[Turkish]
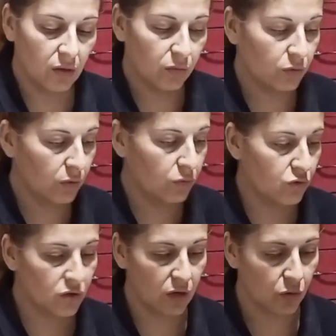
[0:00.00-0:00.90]
bunu da bunun
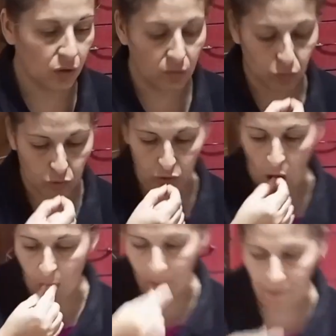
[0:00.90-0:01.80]
üzerine koyalım götür.
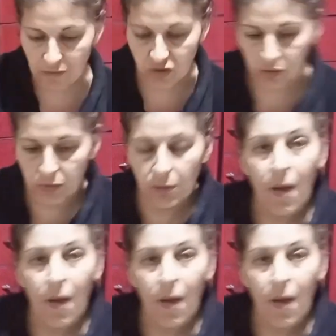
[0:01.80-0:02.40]
Hadi canım benim.